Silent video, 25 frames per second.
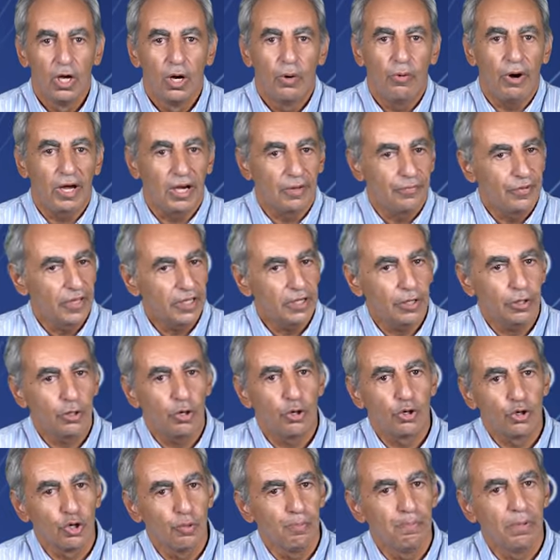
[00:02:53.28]
وعلى فكره
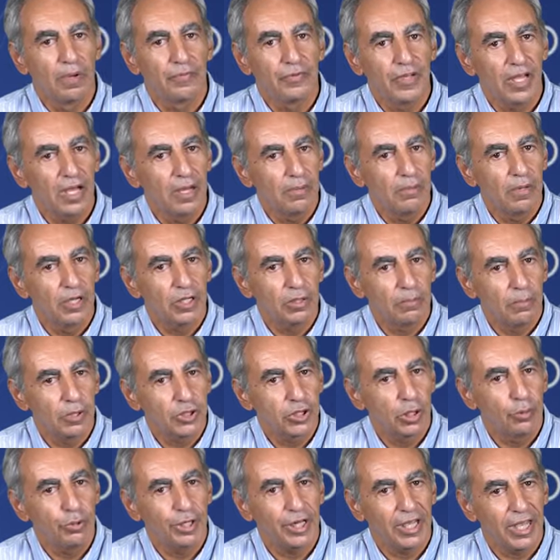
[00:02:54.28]
اوروبا فيها
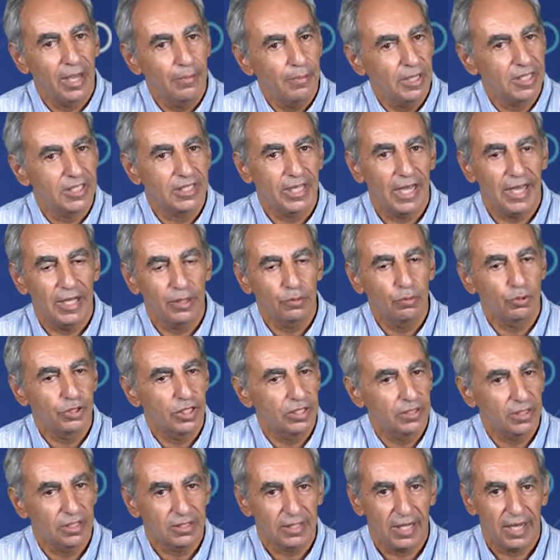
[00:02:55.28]
مشاوير خمس ساعات
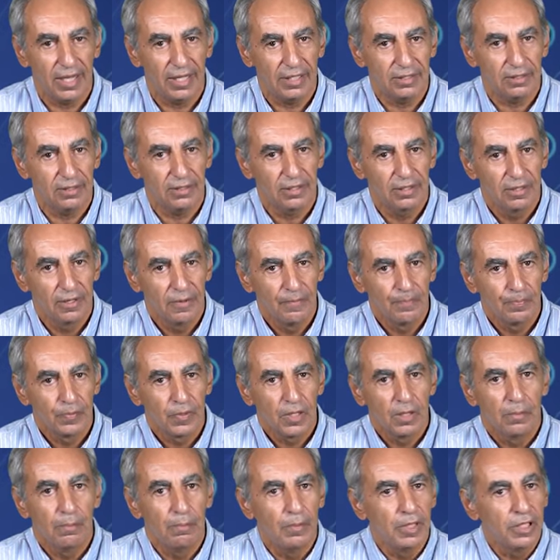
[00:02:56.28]
وست ساعات
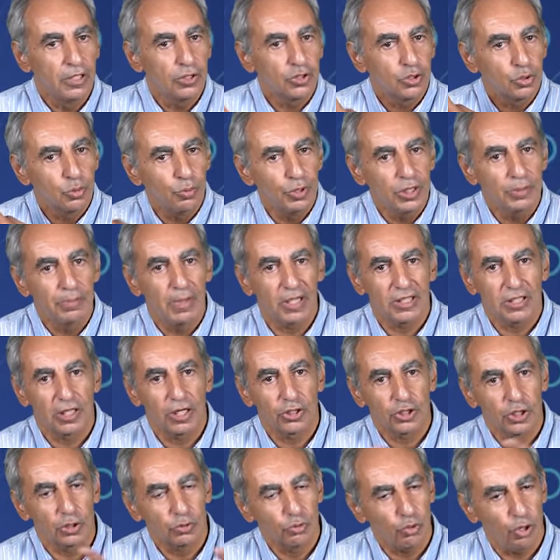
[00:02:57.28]
من السويد مثلا
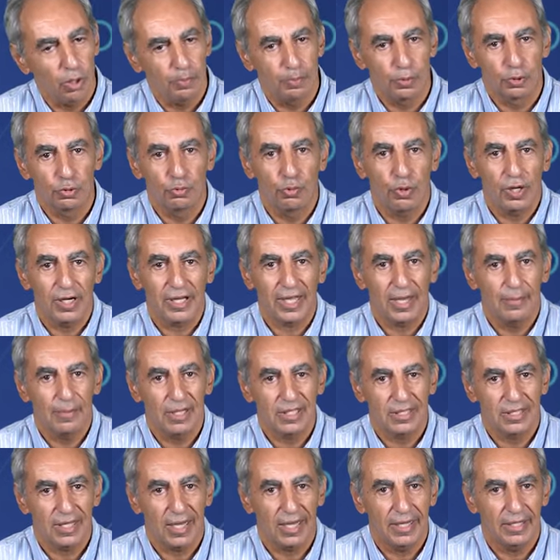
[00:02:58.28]
عشان تروح البرتغال
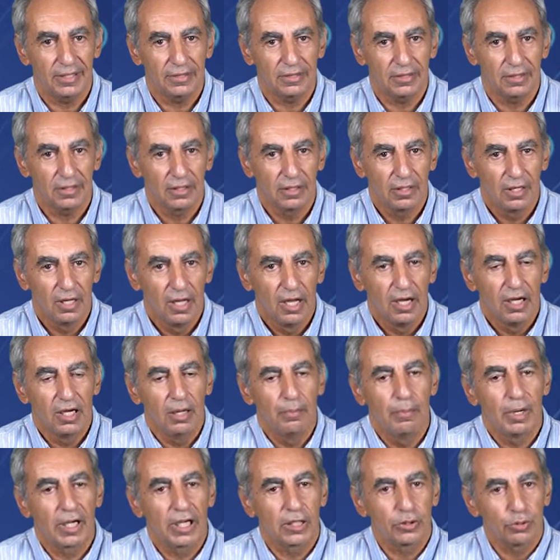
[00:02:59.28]
خمس ساعات
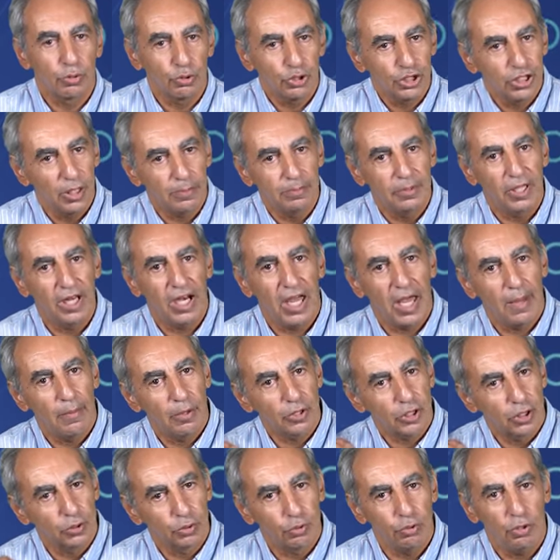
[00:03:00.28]
لما كانت روسيا بتلعب
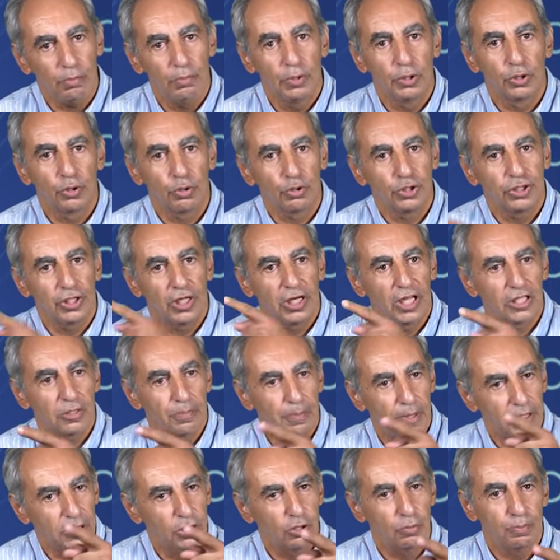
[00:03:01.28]
عشان تروح من روسيا
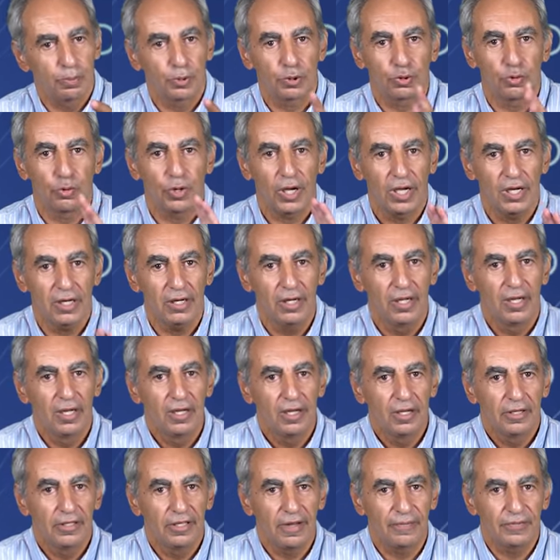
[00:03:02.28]
لاسبانيا والبرتغال
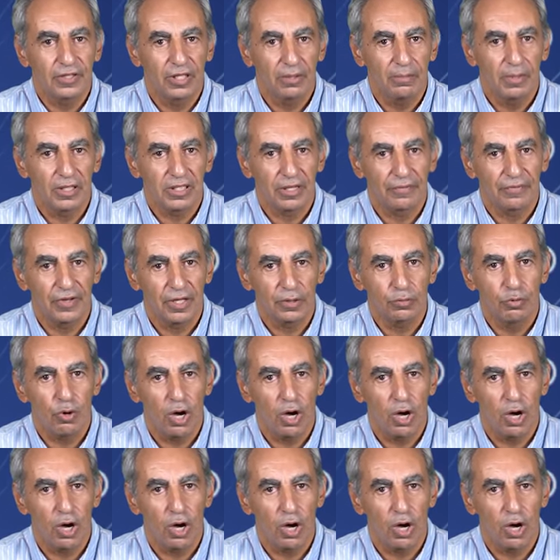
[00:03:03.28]
نفس المسافات